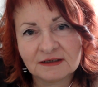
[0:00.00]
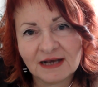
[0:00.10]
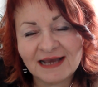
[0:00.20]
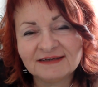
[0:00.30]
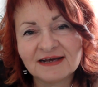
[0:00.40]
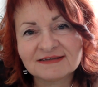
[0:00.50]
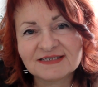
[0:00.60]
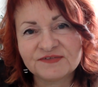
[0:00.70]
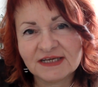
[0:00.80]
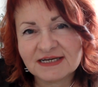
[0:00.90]
à
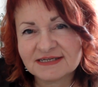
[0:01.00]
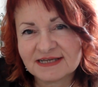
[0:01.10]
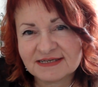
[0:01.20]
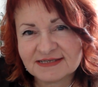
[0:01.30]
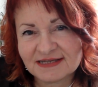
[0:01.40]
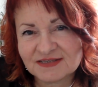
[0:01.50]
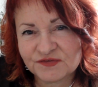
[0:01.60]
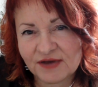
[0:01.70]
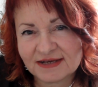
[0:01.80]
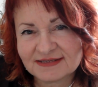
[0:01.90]
identifier les
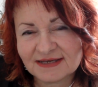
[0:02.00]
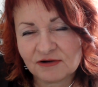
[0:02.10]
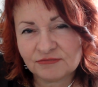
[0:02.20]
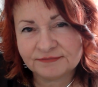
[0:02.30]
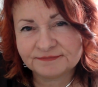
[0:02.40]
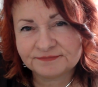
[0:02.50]
insatisfactions,